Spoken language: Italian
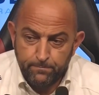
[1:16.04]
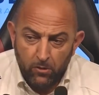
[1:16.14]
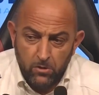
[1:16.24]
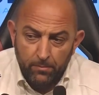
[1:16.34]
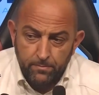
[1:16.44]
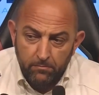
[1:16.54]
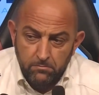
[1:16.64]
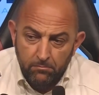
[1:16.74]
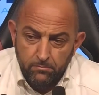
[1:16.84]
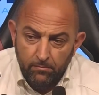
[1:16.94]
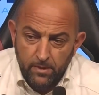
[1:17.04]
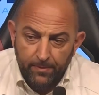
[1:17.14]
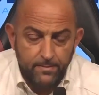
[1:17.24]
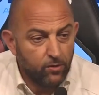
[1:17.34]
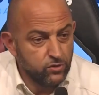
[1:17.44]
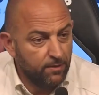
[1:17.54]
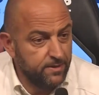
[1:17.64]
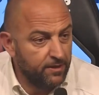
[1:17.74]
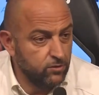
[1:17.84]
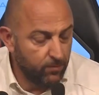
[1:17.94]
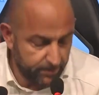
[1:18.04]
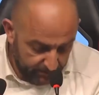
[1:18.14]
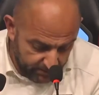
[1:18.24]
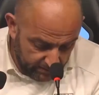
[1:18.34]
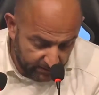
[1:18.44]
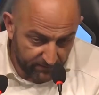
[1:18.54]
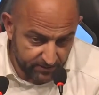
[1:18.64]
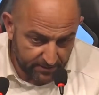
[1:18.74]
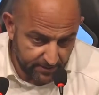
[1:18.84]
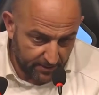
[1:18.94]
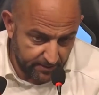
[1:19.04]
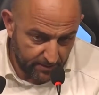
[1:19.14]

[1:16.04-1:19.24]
mm, la prima cosa che mi hanno detto prima in intervista